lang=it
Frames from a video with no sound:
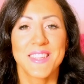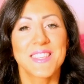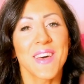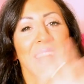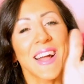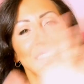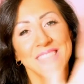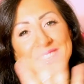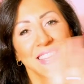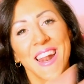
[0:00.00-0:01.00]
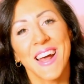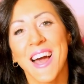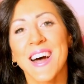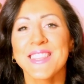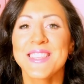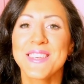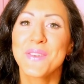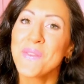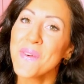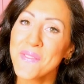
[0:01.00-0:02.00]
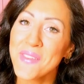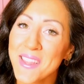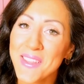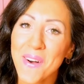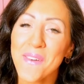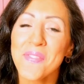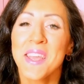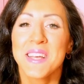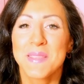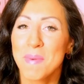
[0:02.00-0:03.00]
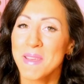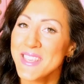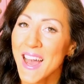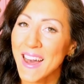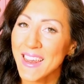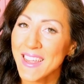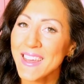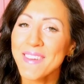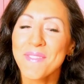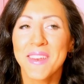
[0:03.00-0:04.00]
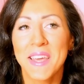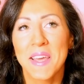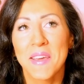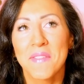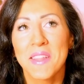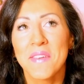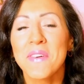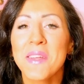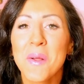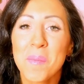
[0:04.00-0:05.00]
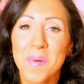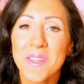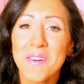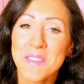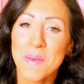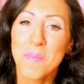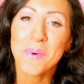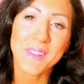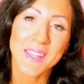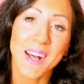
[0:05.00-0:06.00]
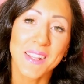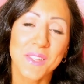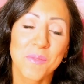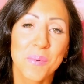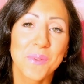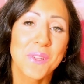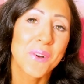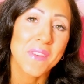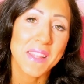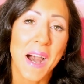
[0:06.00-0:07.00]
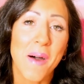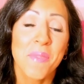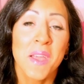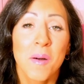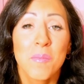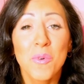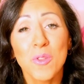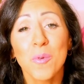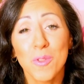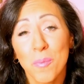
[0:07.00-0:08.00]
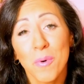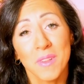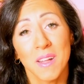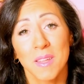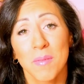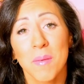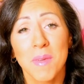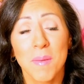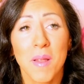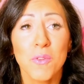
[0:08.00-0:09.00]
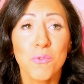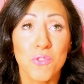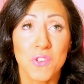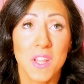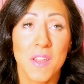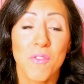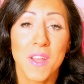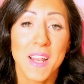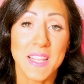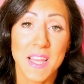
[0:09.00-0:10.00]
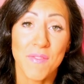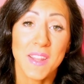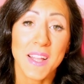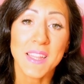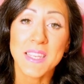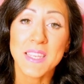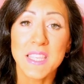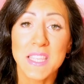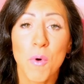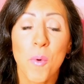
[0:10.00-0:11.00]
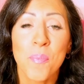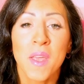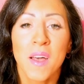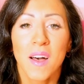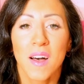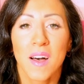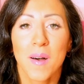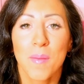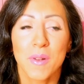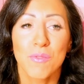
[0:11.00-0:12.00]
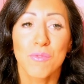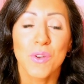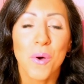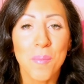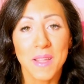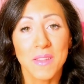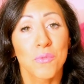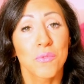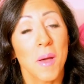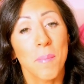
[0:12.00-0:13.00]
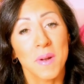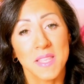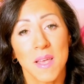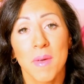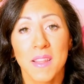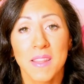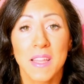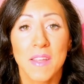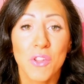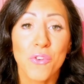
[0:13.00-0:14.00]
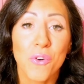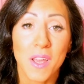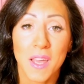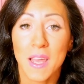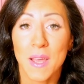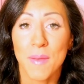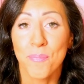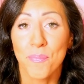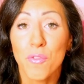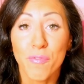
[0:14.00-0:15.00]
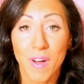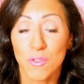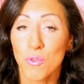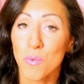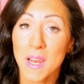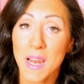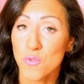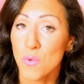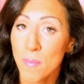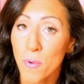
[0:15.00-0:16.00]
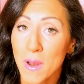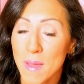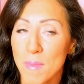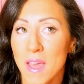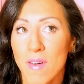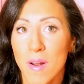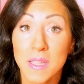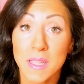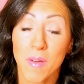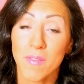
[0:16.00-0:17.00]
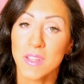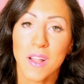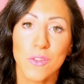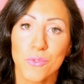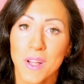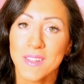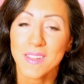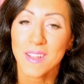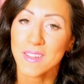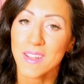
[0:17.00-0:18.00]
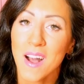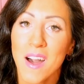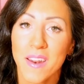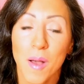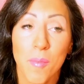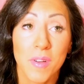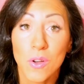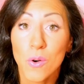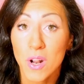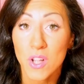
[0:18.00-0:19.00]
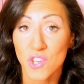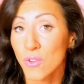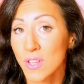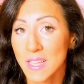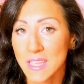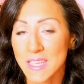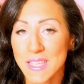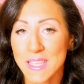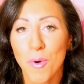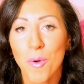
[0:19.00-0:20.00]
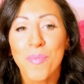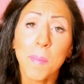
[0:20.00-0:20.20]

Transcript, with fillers: Ciao ragazze e ciao ragazzi, nuovo video speciale perché vi devo dire un po' di cose importanti, un po' di novità molto molto importanti per me. Prima di tutto ci tenevo a ringraziarvi tantissimo uh, per tutti i commenti, tutti gli apprezzamenti dei video che mh, mm, ho fatto, quelli là sulle polemiche, veramente mi avete dato tanta tanta carica, mi avete incoraggiato tantissimo.